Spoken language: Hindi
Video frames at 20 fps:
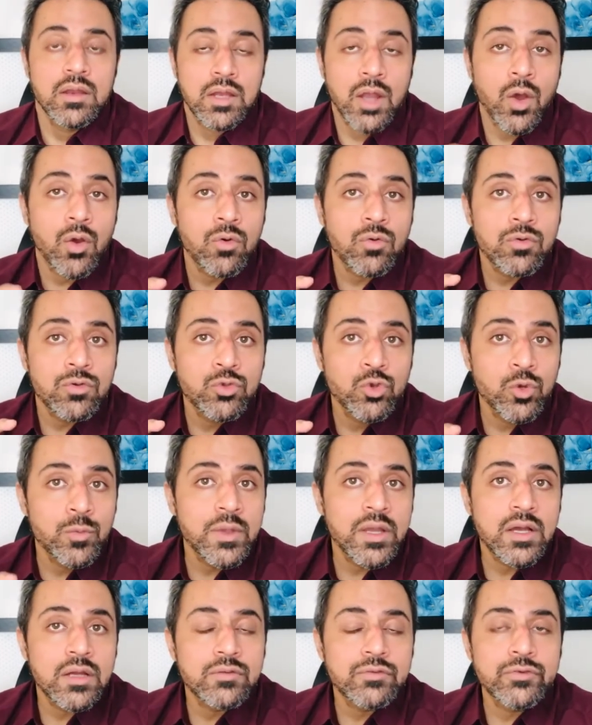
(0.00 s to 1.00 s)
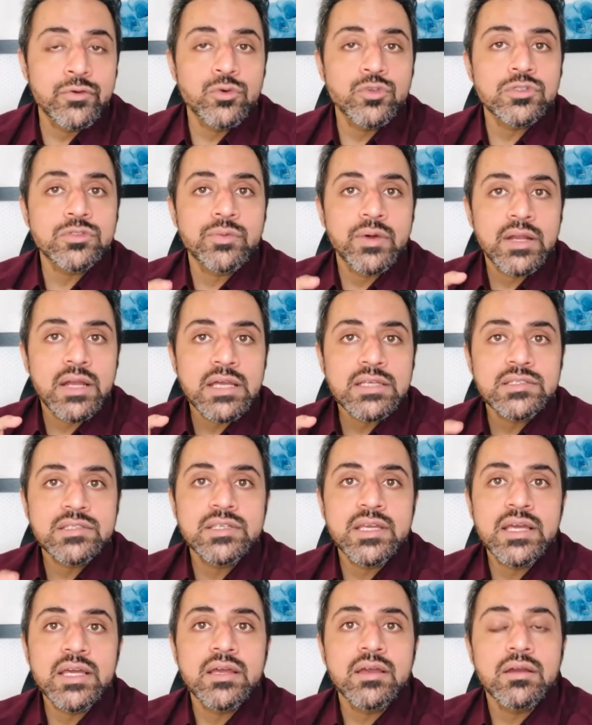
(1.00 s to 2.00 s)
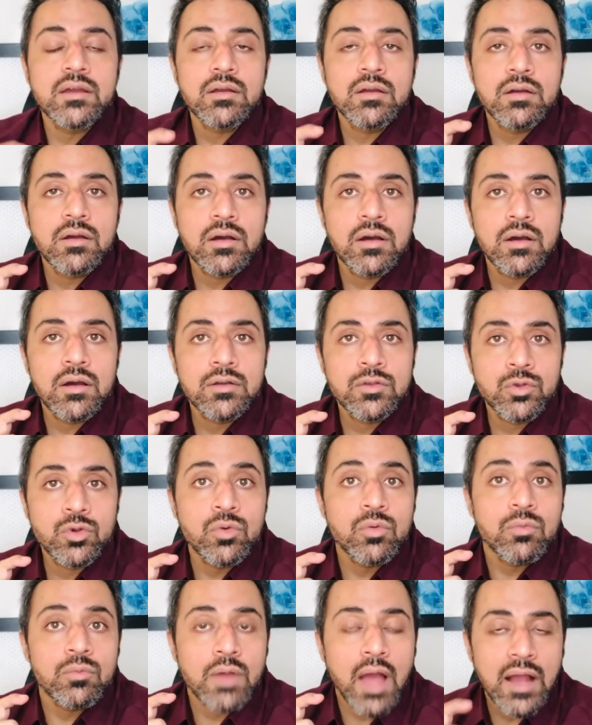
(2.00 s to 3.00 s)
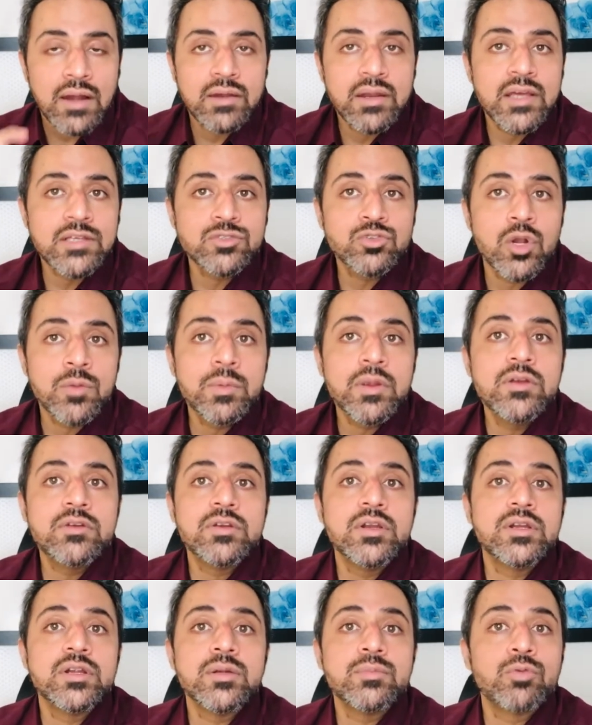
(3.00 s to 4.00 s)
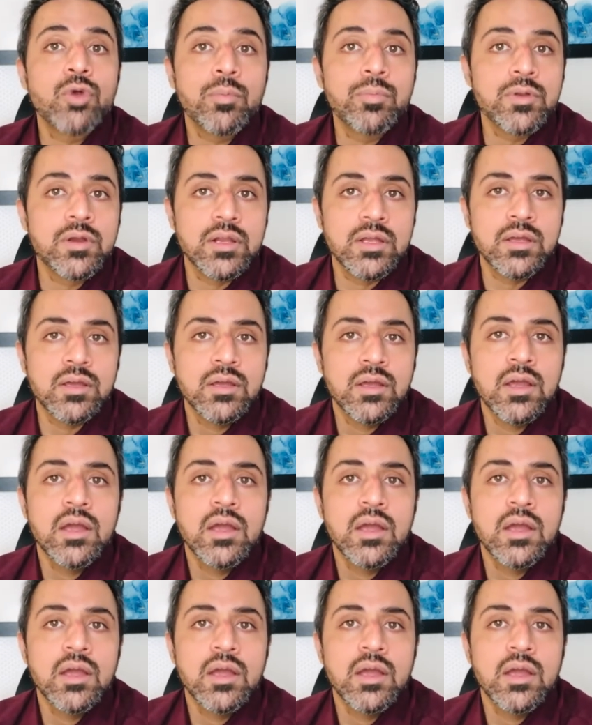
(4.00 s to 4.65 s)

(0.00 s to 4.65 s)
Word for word: नाउ यूल बी कंफ्यूज वेन आई से यू नो एक्ने इज नॉट बीन ट्रीटेड प्रॉपरली